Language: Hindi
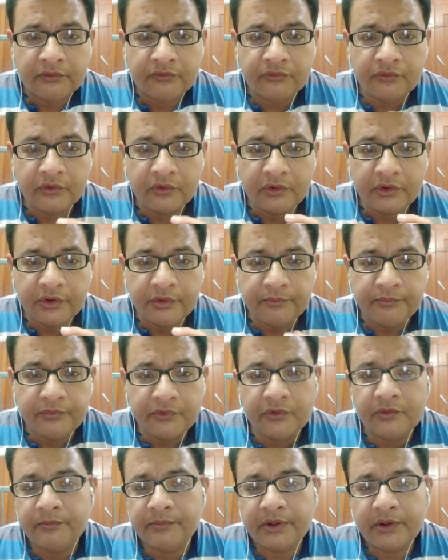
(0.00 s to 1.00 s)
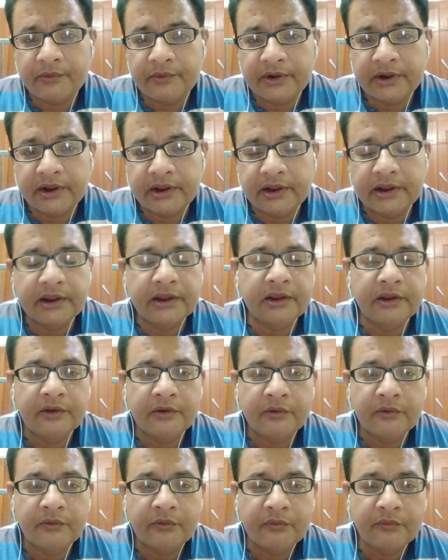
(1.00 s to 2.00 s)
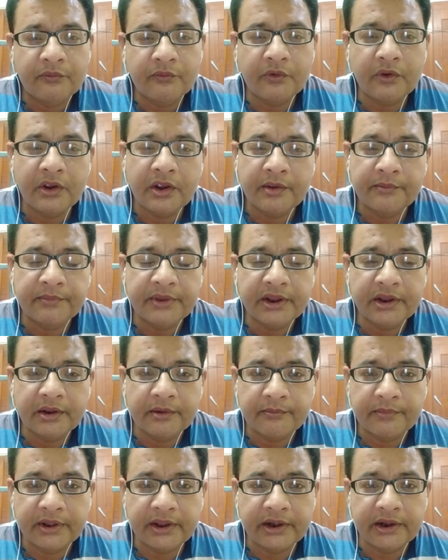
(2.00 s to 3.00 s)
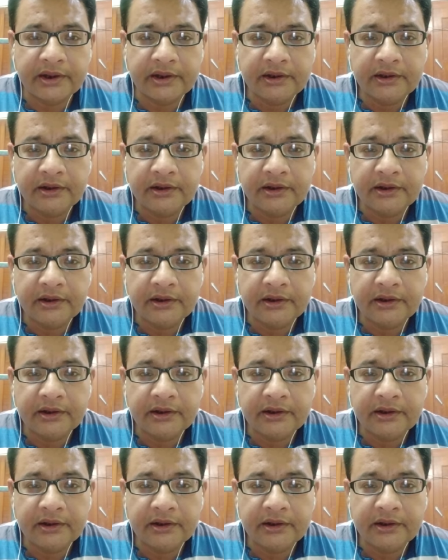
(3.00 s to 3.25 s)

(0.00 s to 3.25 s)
जो इम्यून पावर है वो हमें हमारे